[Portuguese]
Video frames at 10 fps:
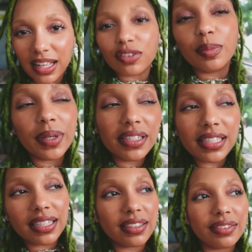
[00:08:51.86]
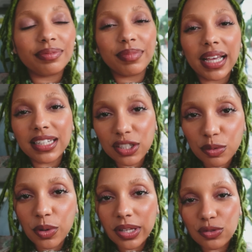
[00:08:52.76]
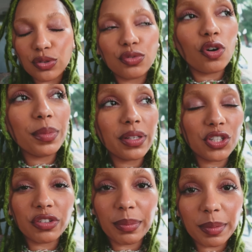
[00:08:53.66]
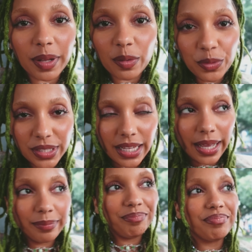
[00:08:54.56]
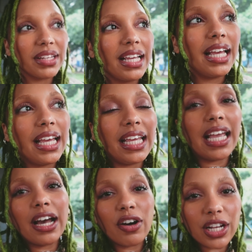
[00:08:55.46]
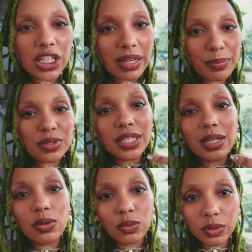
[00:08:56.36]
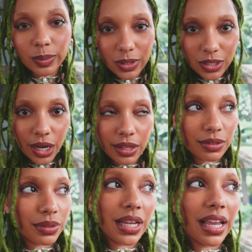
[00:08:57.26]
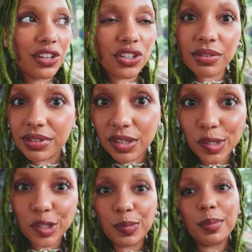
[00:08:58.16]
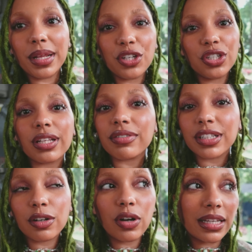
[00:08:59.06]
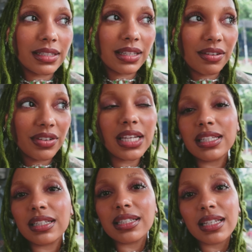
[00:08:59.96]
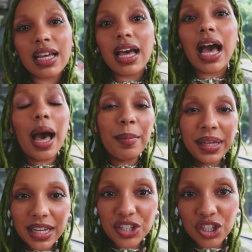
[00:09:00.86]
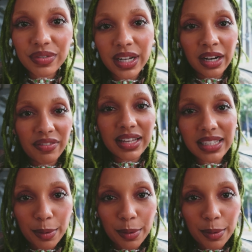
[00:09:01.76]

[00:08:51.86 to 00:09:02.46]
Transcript: tá super cedo, mas já tô morrendo de fome, então a gente vai primeiro almoçar. E agora a gente vai pro segundo projeto. E aí a gente tá fazendo isso. Primeiro a gente tá fazendo as entrevistas. Amanhã a gente vai gravar as